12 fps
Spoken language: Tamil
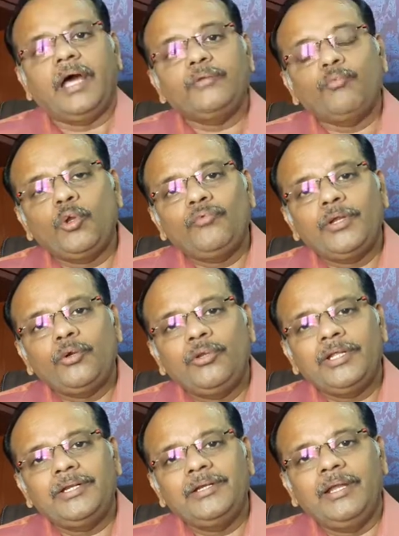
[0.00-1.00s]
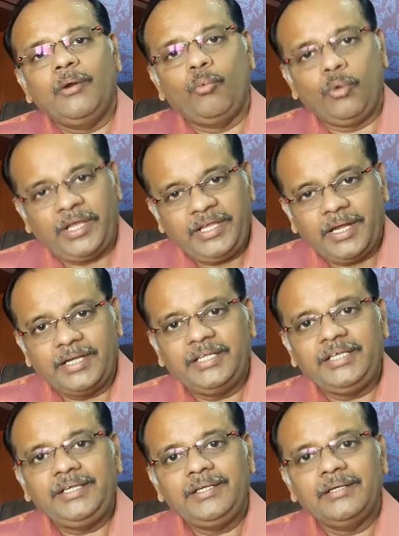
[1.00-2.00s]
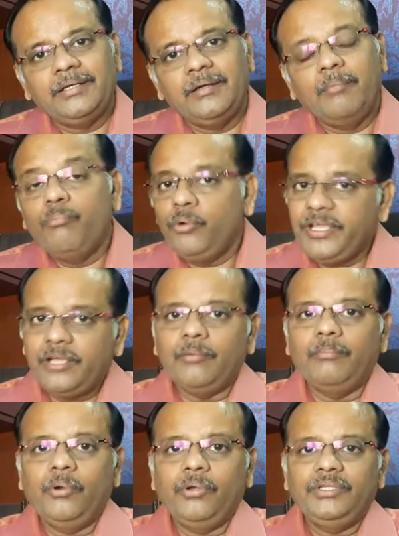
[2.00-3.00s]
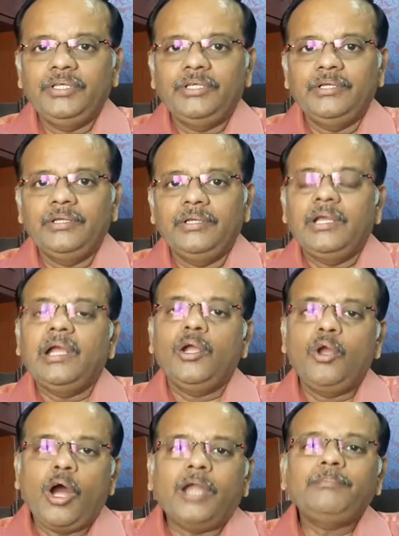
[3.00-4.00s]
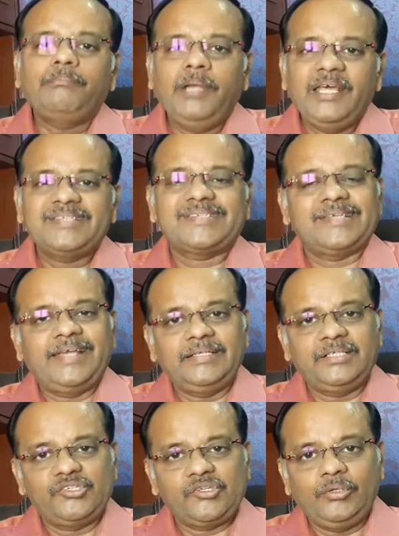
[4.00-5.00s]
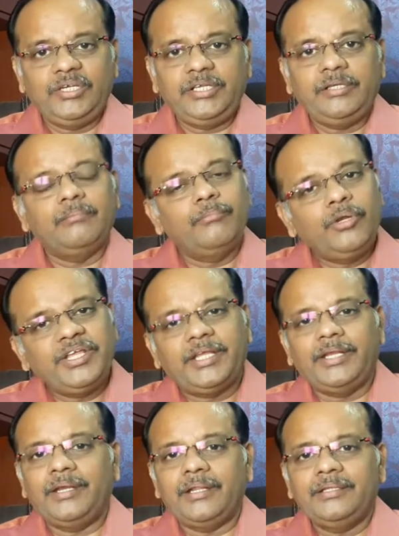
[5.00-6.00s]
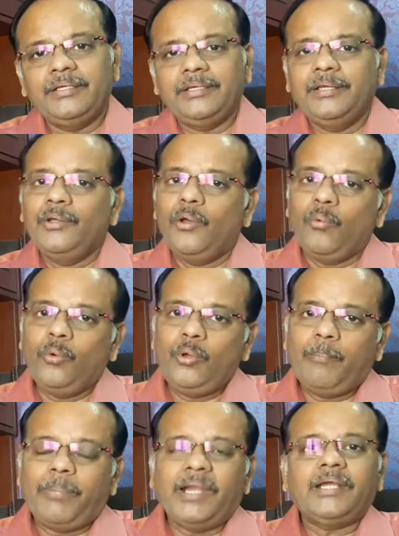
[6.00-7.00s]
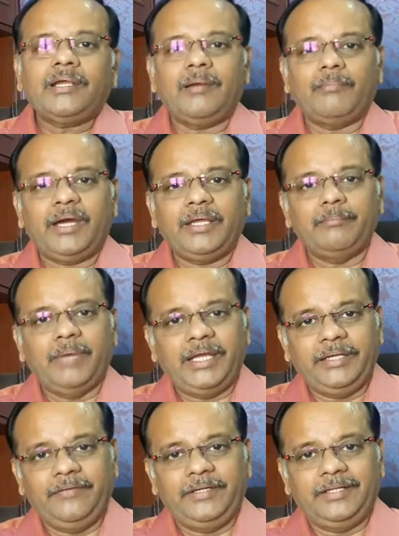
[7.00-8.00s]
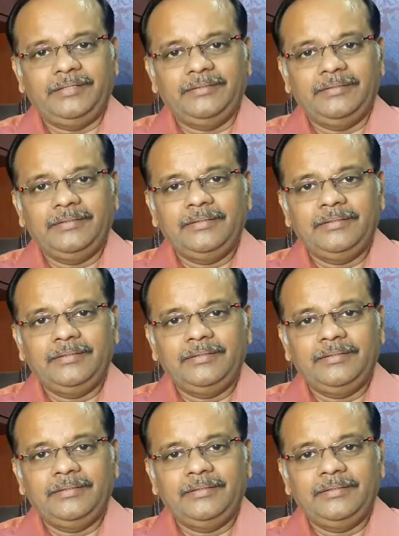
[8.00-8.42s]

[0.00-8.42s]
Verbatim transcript: நான் ஒருவருடன் உரையாடி முடிக்கும் பொழுது காட் பிளெஸ் என்று சொல்லி முடிக்கின்றது ஒரு பழக்கமாய் மாறிவிட்டது